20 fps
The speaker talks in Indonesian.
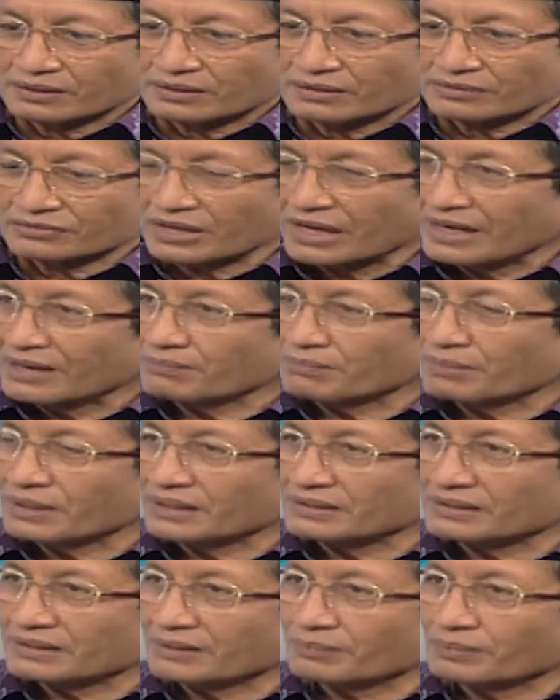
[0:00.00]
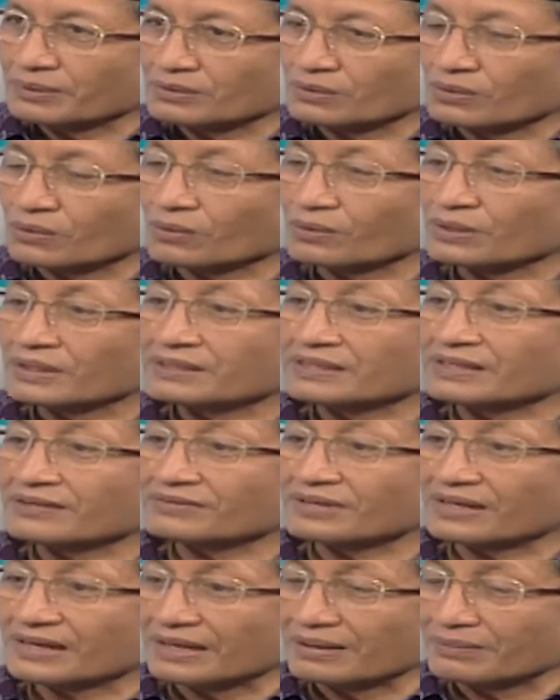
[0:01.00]
sahabat, tapi tokoh
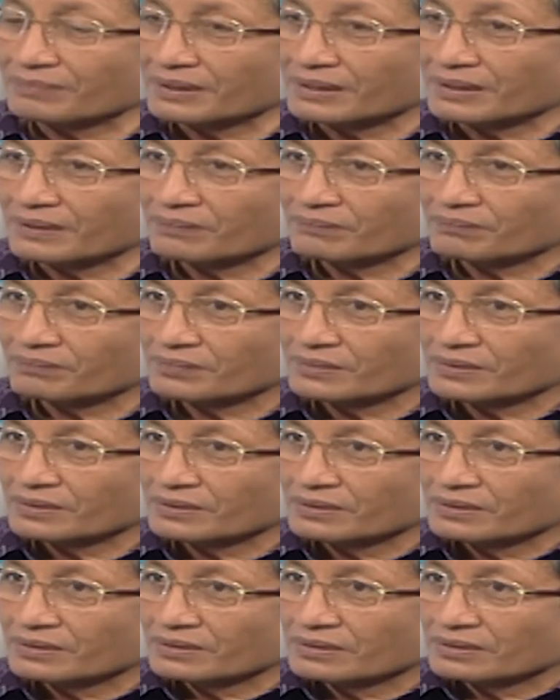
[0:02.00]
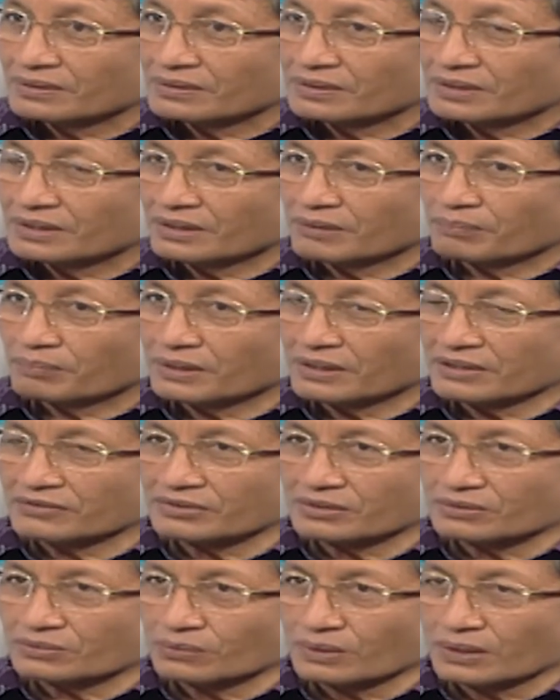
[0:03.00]
lintas agama. Hmm. Ya, pernah
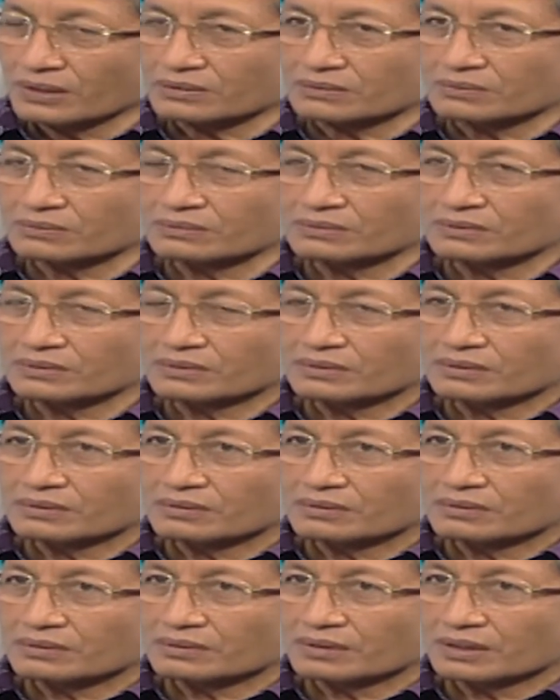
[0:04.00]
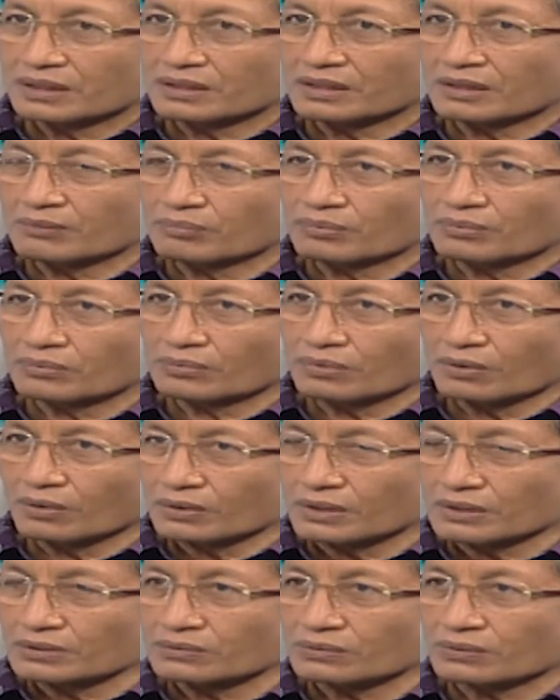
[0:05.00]
satu waktu 60
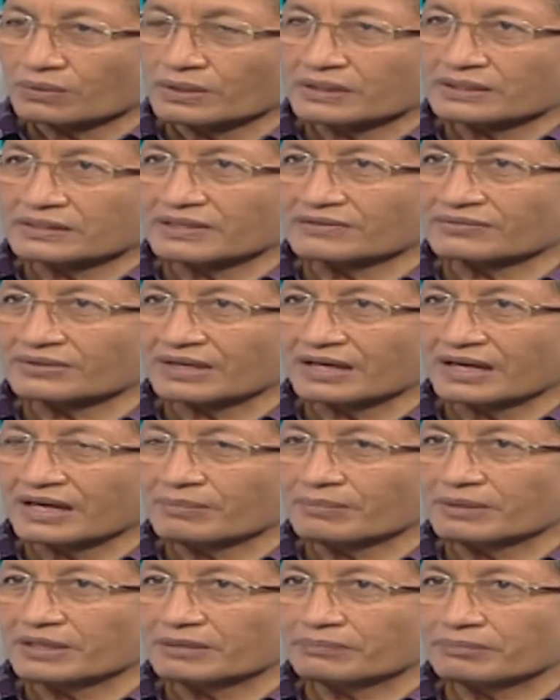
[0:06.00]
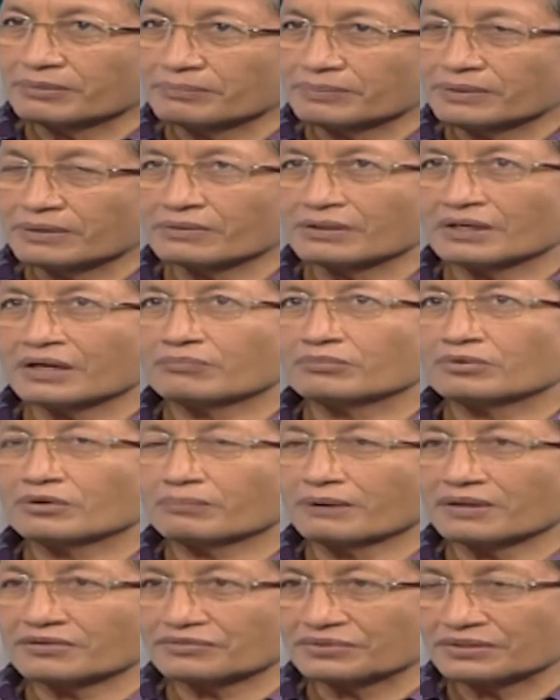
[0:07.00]
orang tokoh lintas agama dipimpin oleh
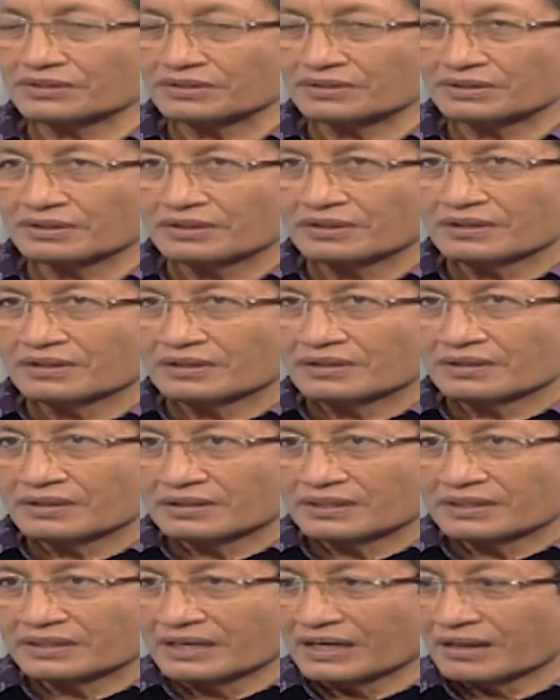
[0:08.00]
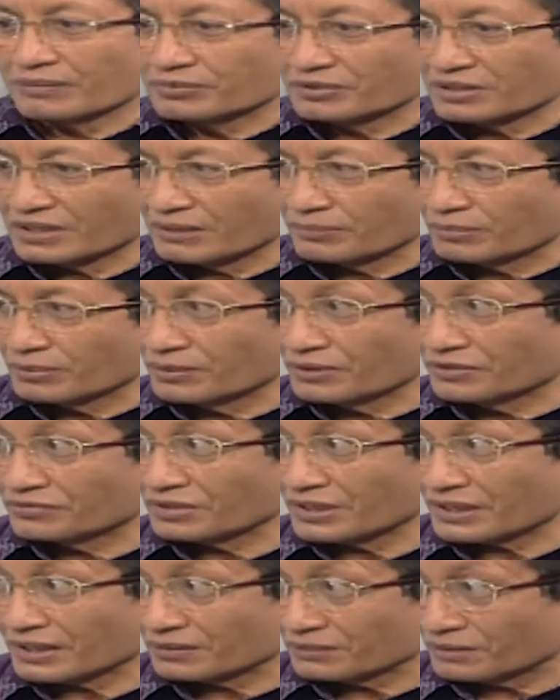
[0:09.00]
Abdul Masih di dalam sirah Ibnu
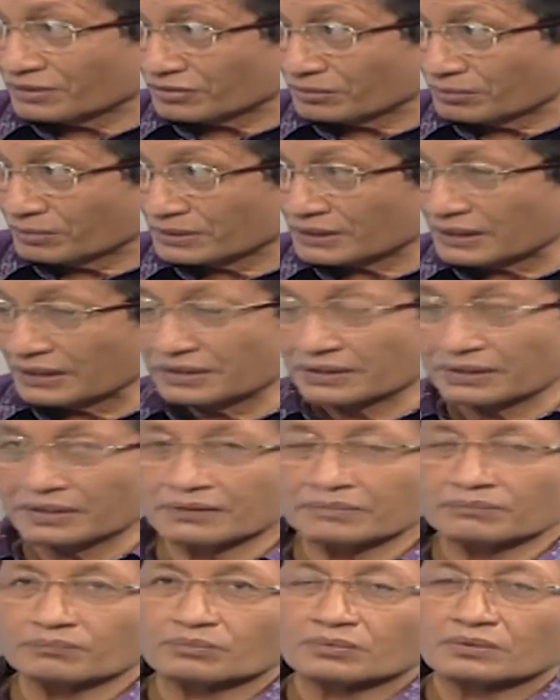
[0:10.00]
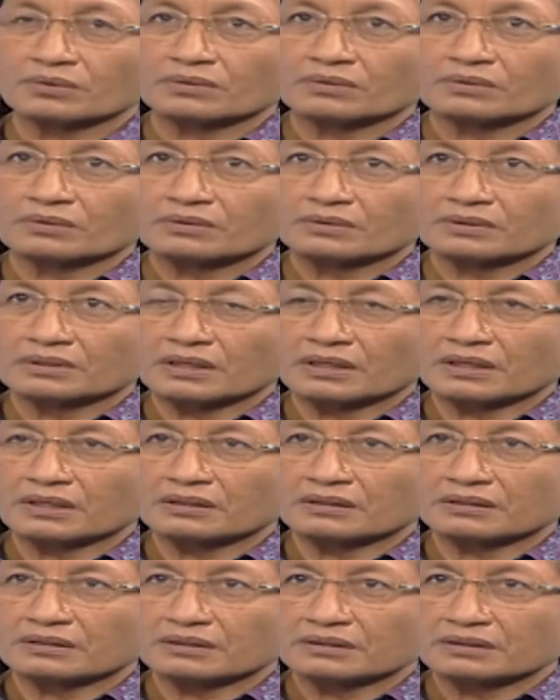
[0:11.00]
Ishaq itu ya, disebutkan ya, ya. Kiai.
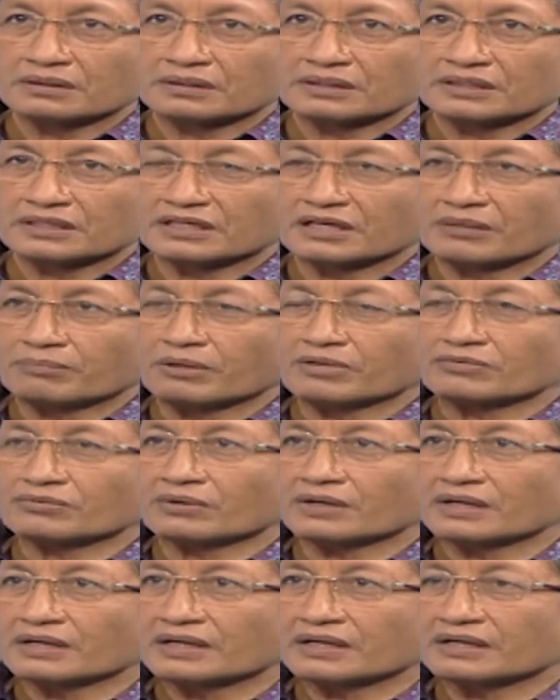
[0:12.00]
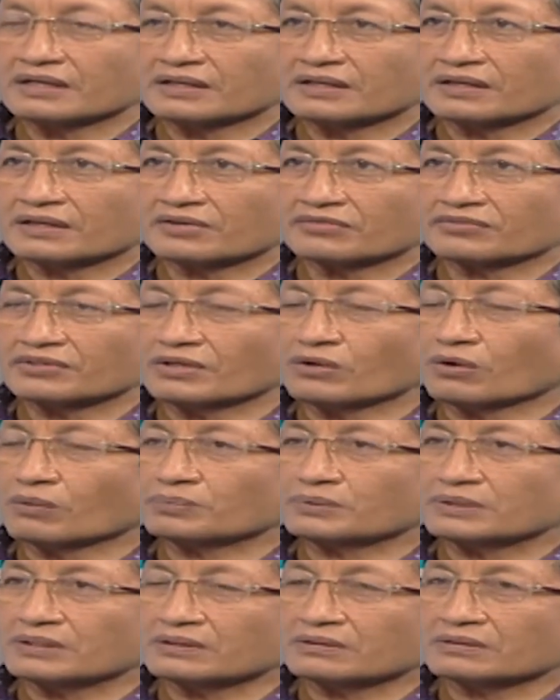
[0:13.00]
Dan 13 orang dari Kristen
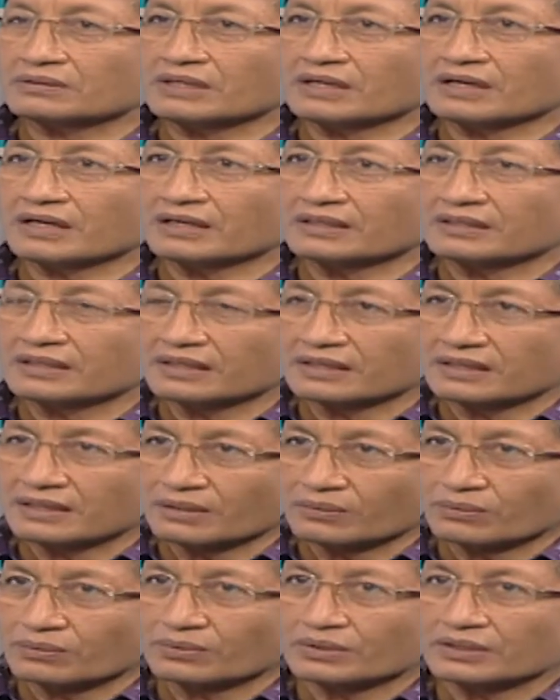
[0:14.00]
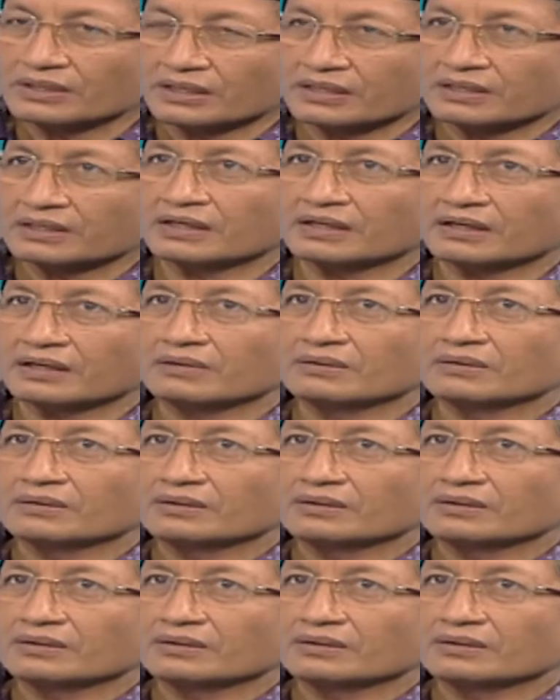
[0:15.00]
Optik, yang lainnya ada Yahudi, ada